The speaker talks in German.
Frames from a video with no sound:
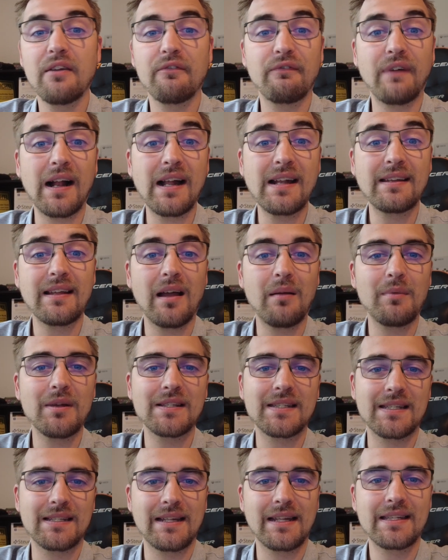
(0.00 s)
weil
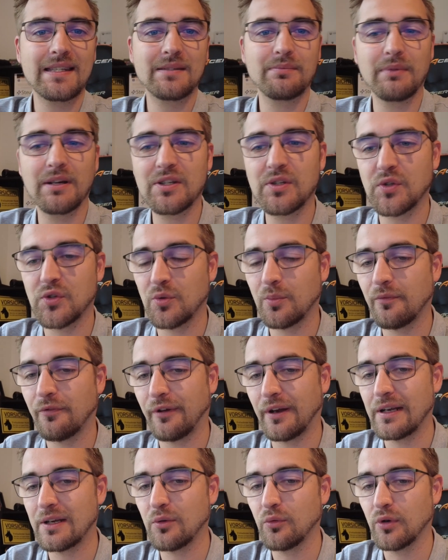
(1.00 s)
damals das letzte Mal zu so einem
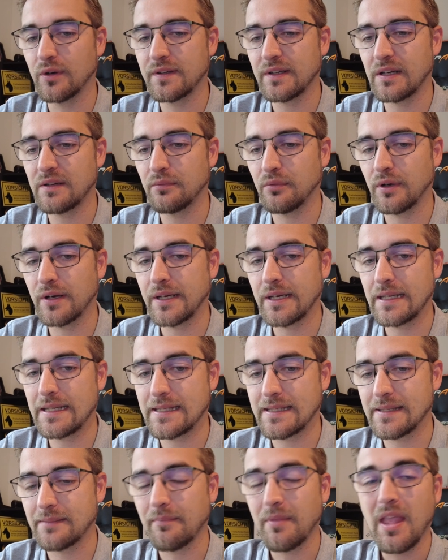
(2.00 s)
Fall geurteilt worden
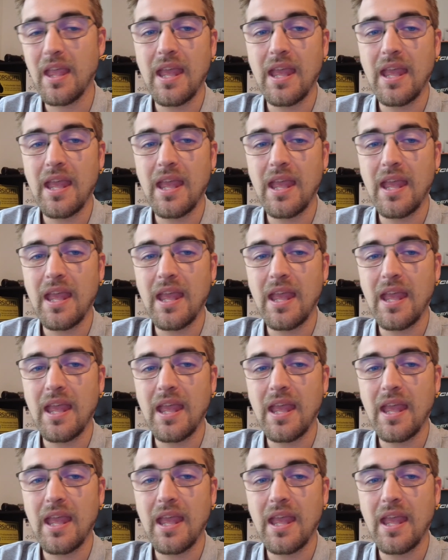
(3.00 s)
ist.